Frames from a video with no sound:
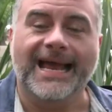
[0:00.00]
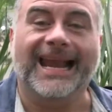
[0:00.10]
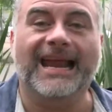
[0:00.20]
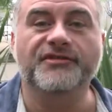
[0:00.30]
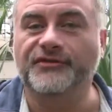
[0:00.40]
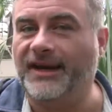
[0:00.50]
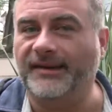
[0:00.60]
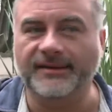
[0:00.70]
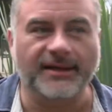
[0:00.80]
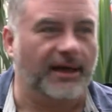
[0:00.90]
La
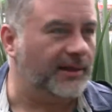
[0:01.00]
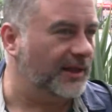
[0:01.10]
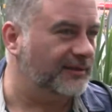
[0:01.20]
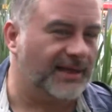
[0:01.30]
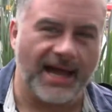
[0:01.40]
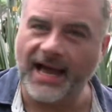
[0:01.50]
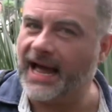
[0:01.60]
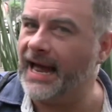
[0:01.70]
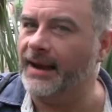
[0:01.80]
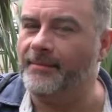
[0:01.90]
infelicidad está
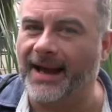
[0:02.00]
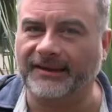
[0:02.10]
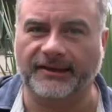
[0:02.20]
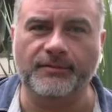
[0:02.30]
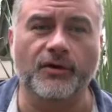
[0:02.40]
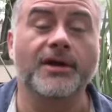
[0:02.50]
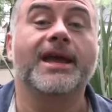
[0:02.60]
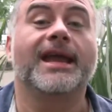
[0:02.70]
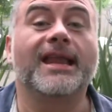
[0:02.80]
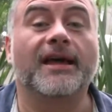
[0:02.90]
al máximo
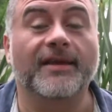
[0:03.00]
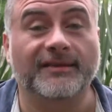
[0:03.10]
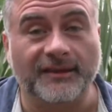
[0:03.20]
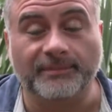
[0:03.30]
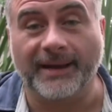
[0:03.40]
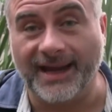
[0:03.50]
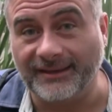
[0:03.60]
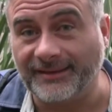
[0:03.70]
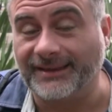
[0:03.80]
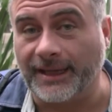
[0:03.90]
y la
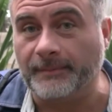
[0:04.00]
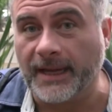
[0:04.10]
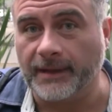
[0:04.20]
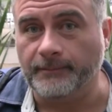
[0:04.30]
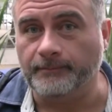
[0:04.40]
desesperanza también.